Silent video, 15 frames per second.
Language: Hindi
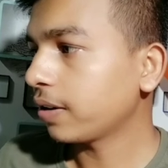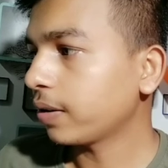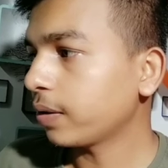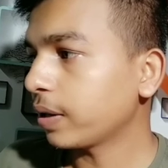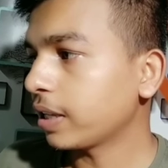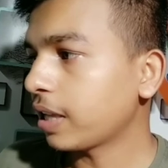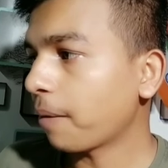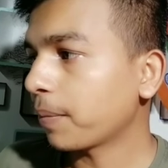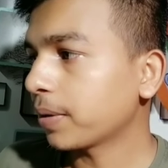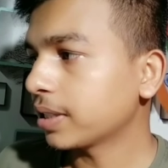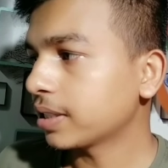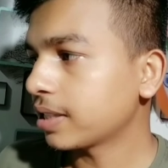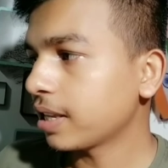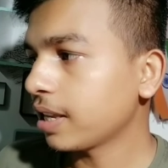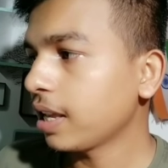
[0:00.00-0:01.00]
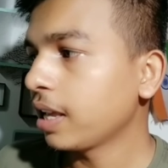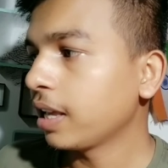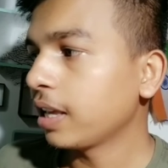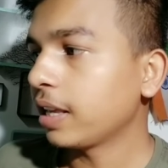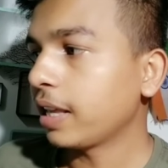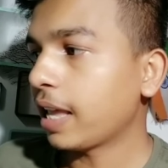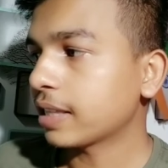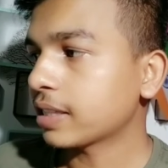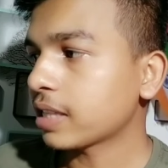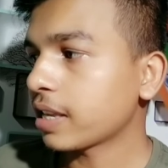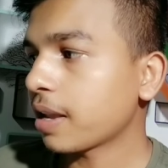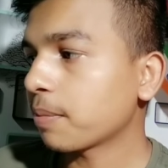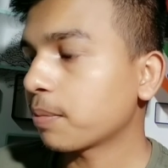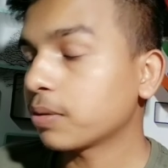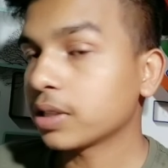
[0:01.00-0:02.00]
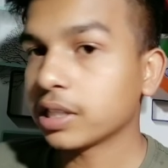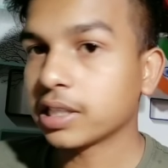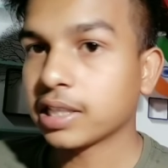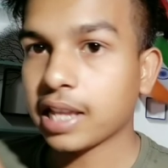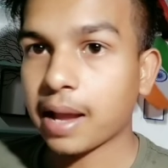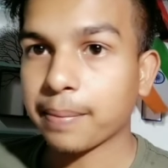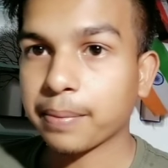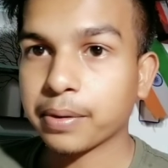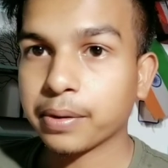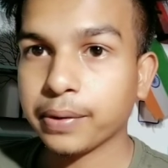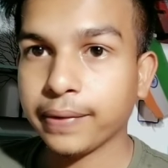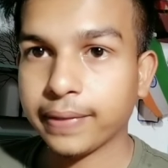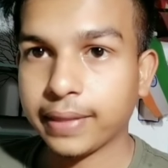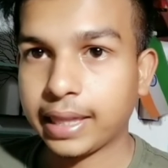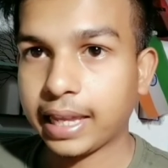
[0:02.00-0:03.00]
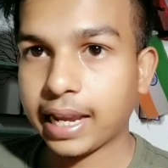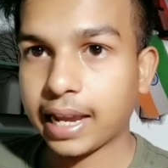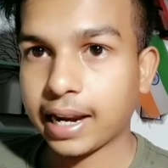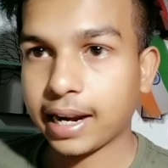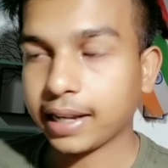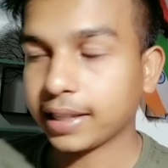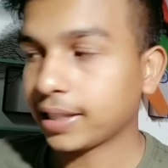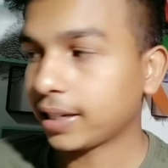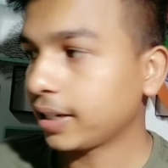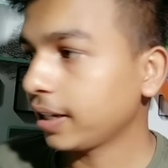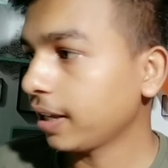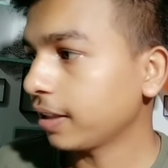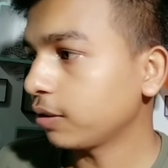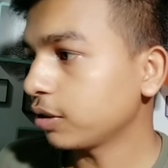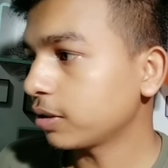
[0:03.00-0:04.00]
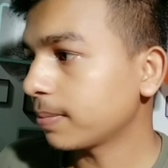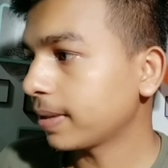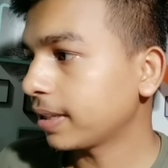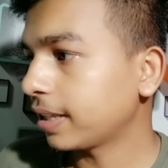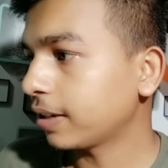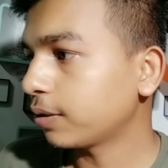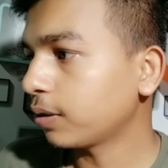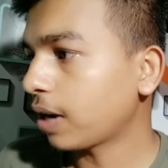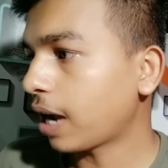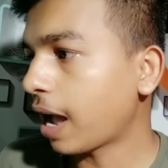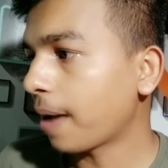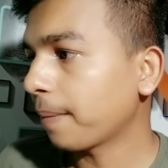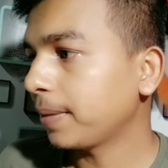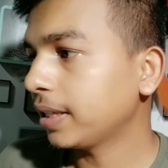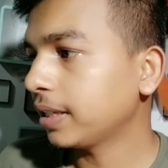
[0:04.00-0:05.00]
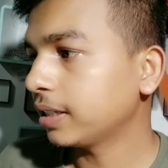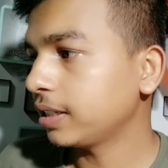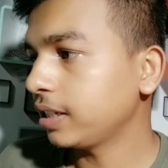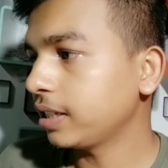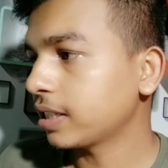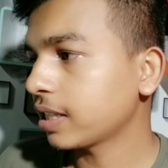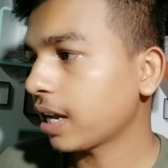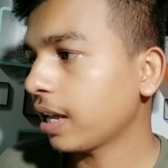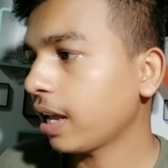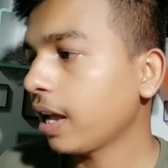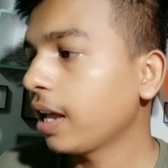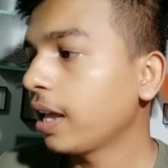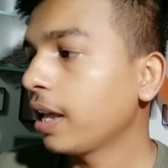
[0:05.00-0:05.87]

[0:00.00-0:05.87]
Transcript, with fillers: देखो यहाँ पर जैसे ऐसा यहाँ पर जैसे आपको दिखाया था ठीक है तो इसमें देखो अभी इसका